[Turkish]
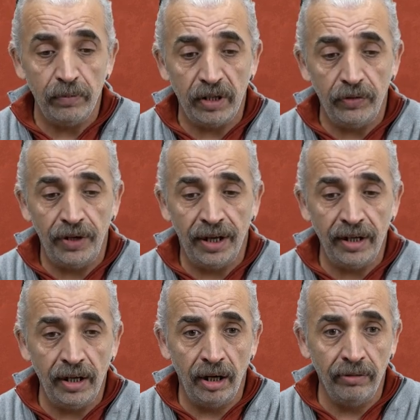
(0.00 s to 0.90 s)
Bir
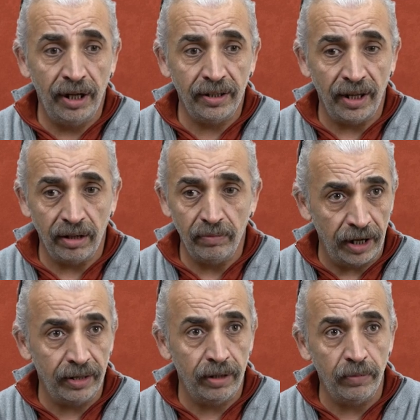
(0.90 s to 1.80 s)
fareyi avlarken
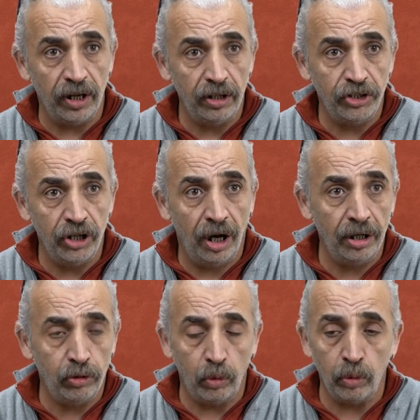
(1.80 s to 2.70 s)
kendimde
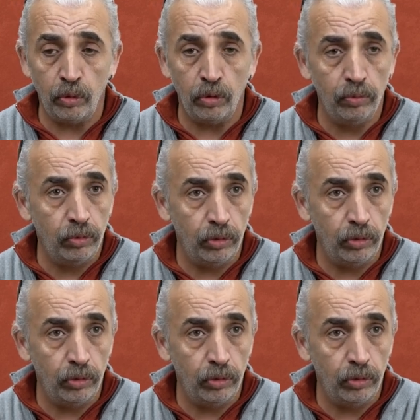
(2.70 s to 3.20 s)
şahit olduğum